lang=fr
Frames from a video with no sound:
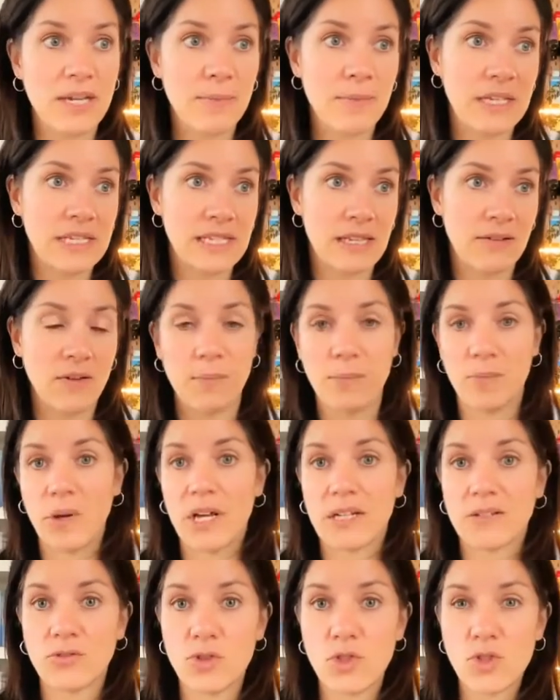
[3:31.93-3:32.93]
mais ça va me
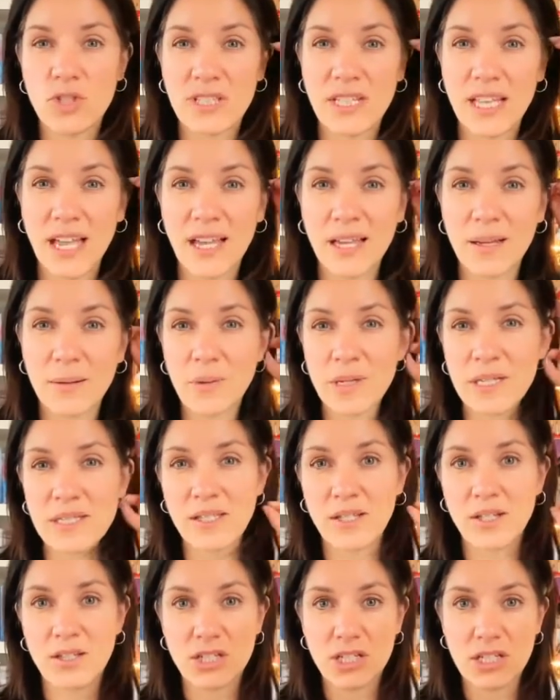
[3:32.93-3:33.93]
prendre du temps parce
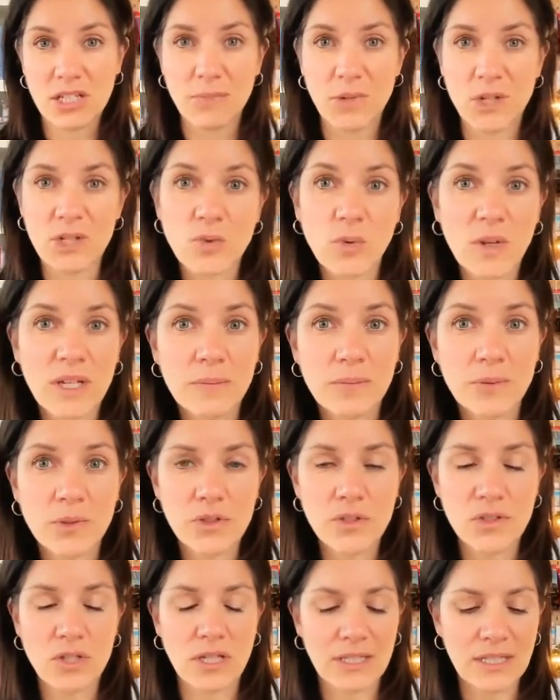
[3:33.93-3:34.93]
que j'ai besoin de
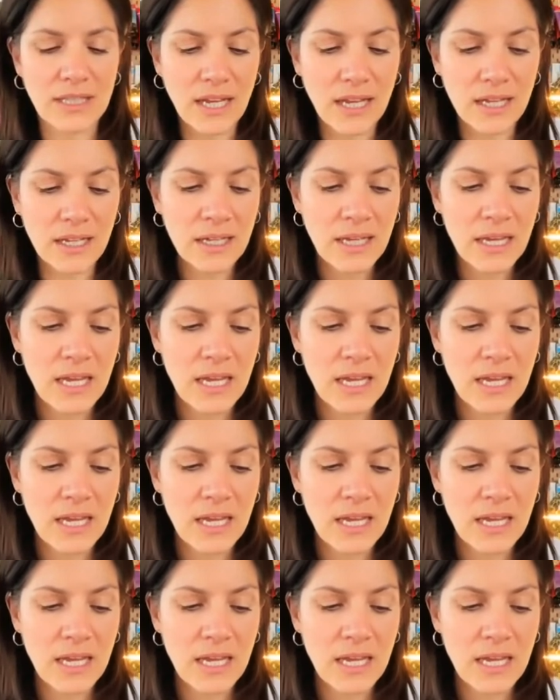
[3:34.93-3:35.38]
plus de temps.